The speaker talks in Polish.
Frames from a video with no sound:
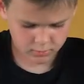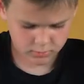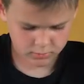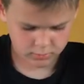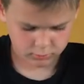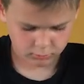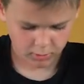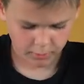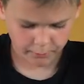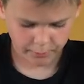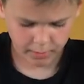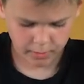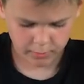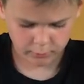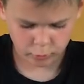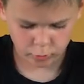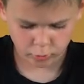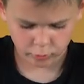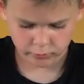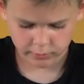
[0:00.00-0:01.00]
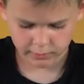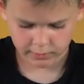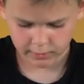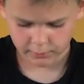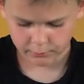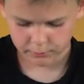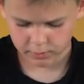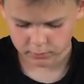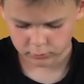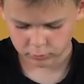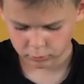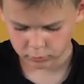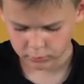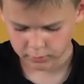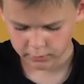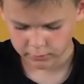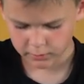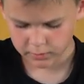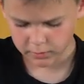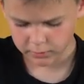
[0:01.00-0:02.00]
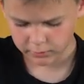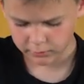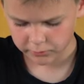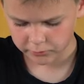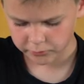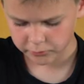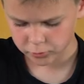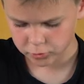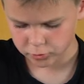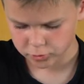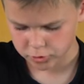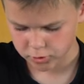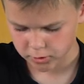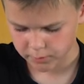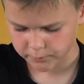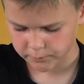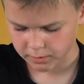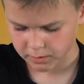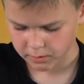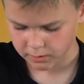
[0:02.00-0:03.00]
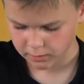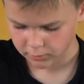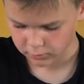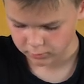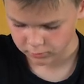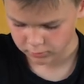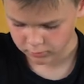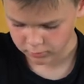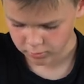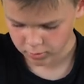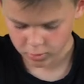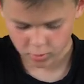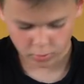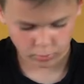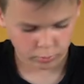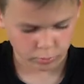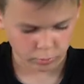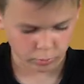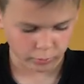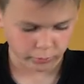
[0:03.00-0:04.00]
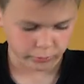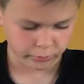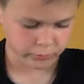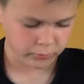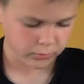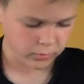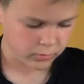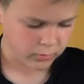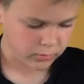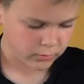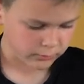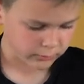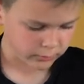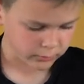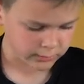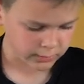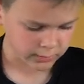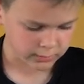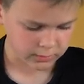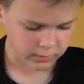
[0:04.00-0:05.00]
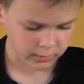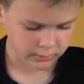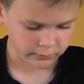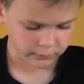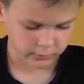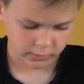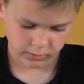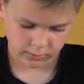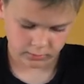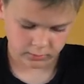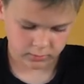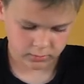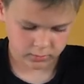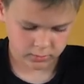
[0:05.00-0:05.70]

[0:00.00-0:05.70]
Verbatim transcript: Złapałem ją za kamienną rękę i wskoczyłem na niego. Uff, w ostatniej chwili.